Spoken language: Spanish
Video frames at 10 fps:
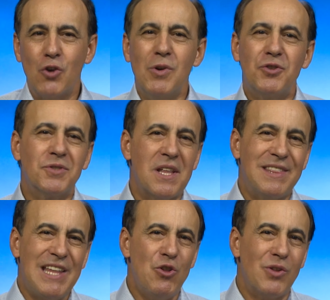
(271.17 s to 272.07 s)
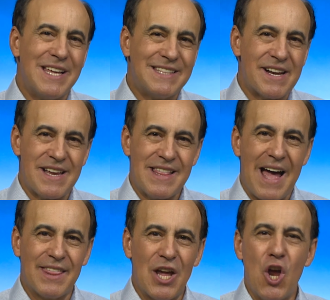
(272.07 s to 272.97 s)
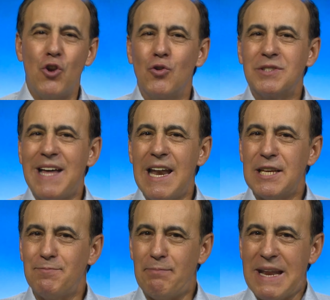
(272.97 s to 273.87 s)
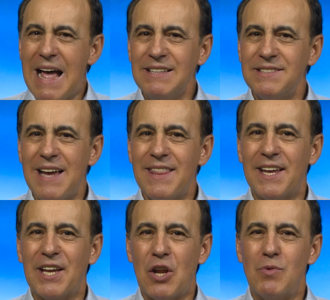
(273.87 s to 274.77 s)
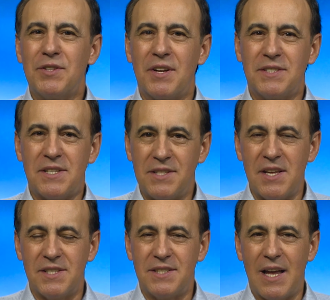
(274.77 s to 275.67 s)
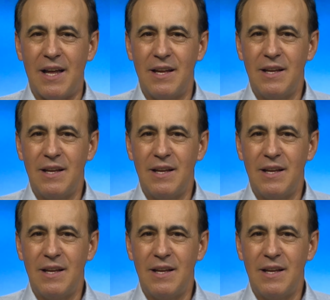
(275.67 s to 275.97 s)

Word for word: nuestro sentido de eternidad nos da la esperanza de que nuestra existencia,